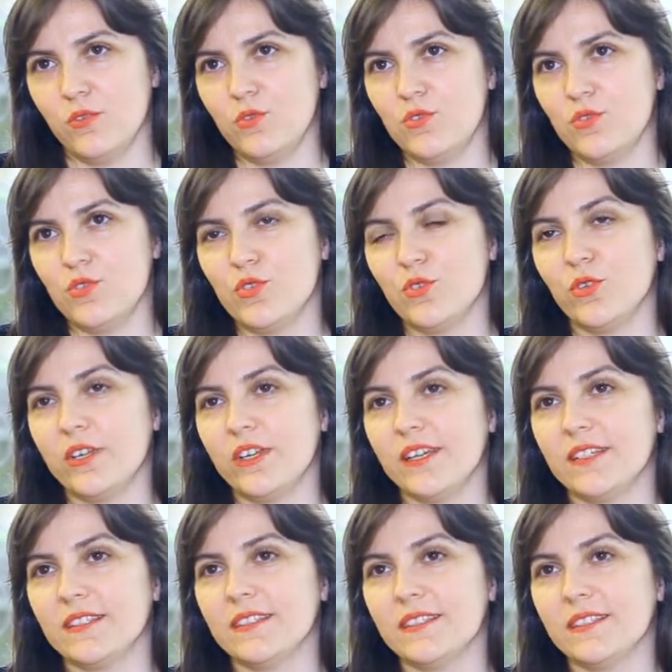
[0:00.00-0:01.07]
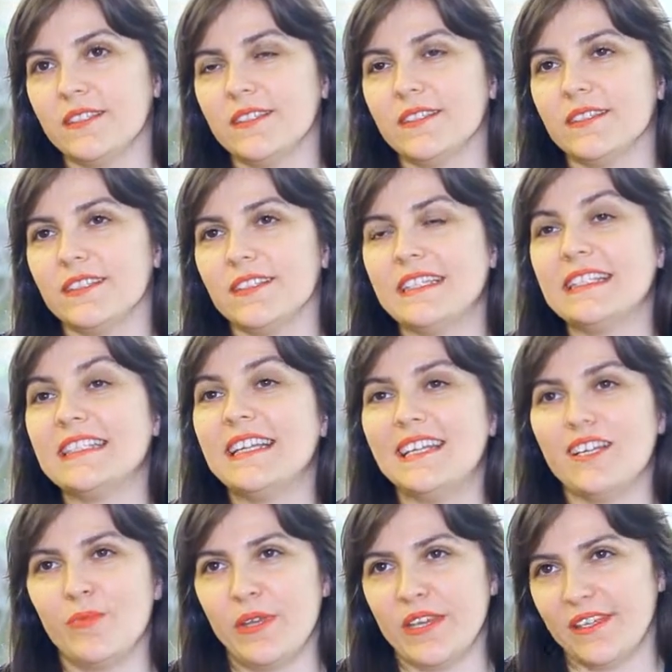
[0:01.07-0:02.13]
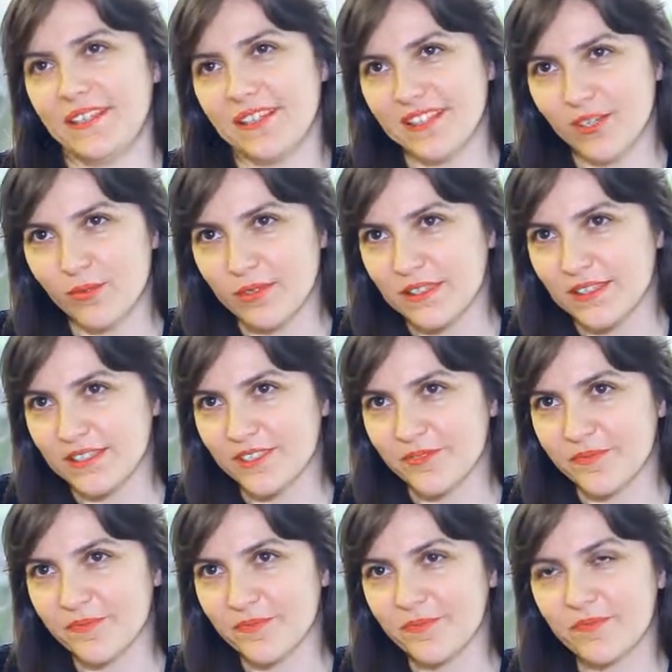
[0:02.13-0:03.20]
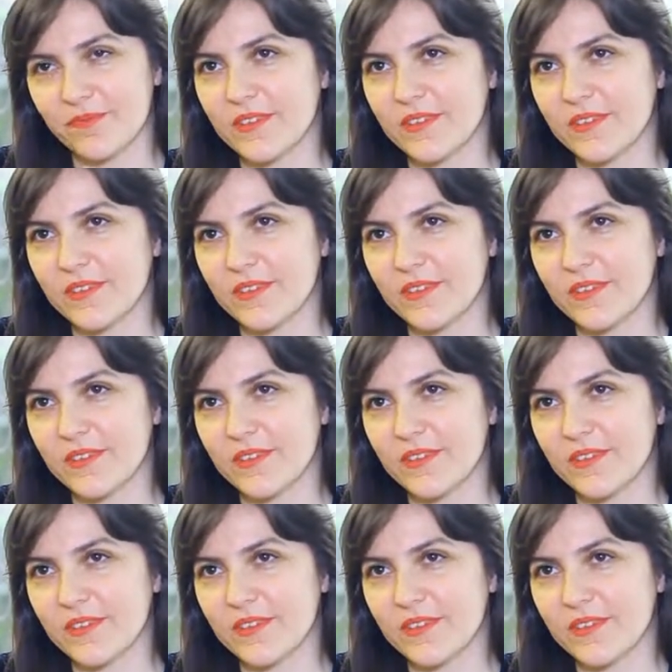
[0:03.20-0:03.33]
Üçüncü olarak da e, denemek diyebilirdim.